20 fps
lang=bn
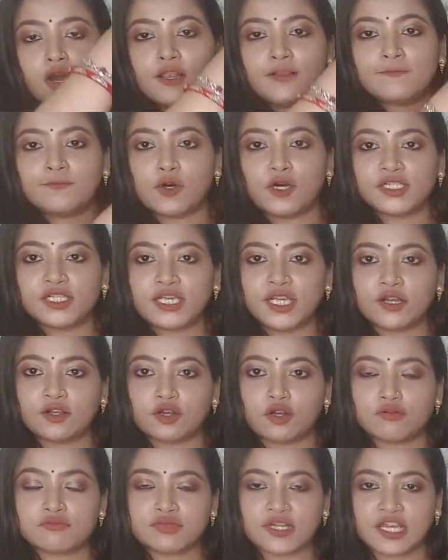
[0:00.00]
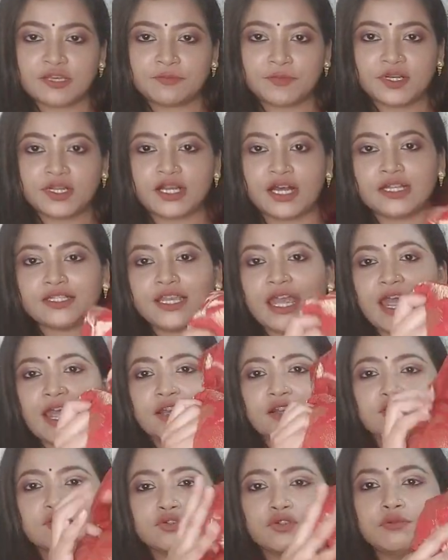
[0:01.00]
অল বডি এরকম টাইপের কাজ
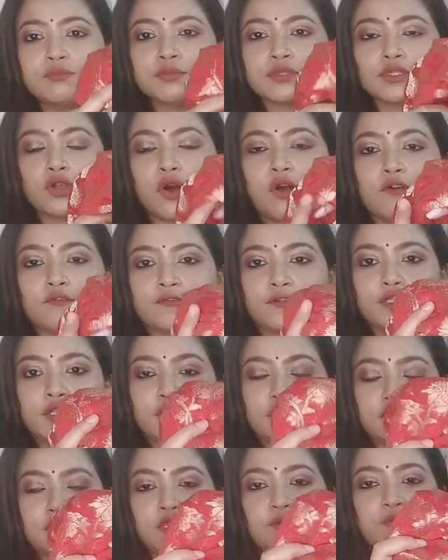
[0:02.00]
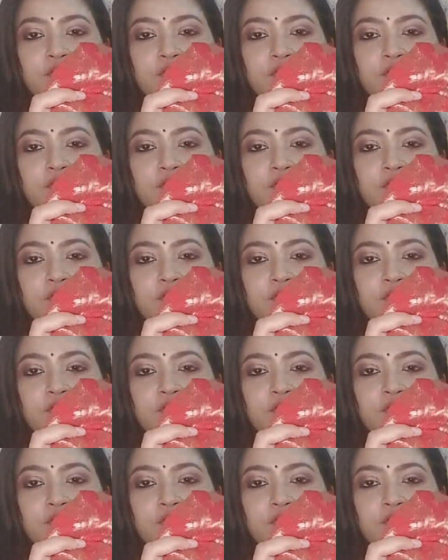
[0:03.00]
একদম সফট দেখতেই